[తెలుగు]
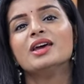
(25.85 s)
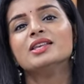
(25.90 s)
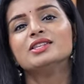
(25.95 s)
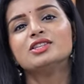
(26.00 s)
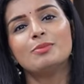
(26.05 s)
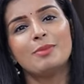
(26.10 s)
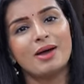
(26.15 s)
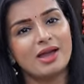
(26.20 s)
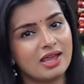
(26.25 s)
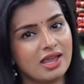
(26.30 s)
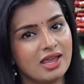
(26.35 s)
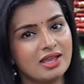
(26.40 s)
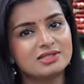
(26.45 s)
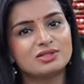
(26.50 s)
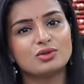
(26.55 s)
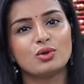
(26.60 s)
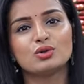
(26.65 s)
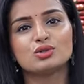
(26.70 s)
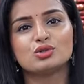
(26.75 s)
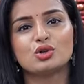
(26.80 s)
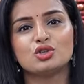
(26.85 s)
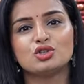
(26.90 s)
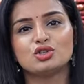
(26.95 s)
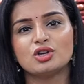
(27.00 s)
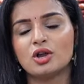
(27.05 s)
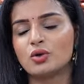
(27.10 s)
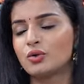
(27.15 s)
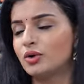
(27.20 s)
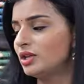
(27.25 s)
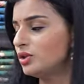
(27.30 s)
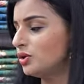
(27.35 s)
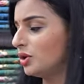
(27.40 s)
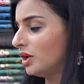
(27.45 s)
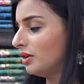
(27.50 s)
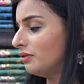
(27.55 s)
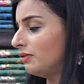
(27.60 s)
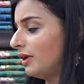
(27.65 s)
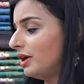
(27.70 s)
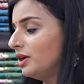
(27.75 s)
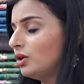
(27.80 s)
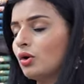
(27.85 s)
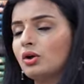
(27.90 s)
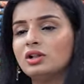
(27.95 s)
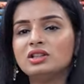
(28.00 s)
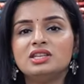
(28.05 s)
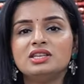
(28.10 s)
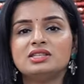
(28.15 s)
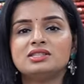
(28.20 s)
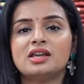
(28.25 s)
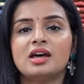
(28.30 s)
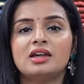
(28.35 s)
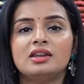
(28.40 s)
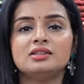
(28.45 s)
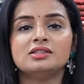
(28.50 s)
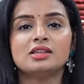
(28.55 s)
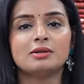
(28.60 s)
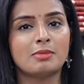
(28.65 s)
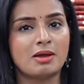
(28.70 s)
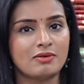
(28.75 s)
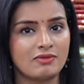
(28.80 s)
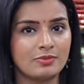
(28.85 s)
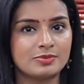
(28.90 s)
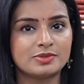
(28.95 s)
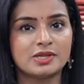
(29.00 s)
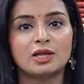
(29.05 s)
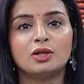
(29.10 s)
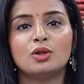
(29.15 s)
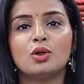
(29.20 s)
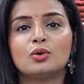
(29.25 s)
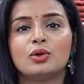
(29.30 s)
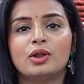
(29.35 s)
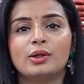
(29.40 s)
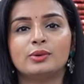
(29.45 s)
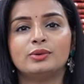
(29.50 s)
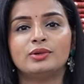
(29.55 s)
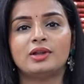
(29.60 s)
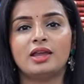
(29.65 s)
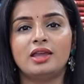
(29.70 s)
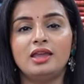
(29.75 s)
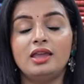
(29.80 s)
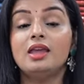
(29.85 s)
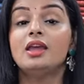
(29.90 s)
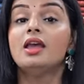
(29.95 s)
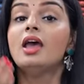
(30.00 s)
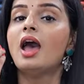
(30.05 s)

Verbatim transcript: సో మా ఏ స్టోర్స్కి వచ్చినా కూడా యూ కెన్ ఫైండ్ ఆల్ దీస్ సారీస్ అండ్ మా వెబ్సైట్లో కూడా ఉంటాయి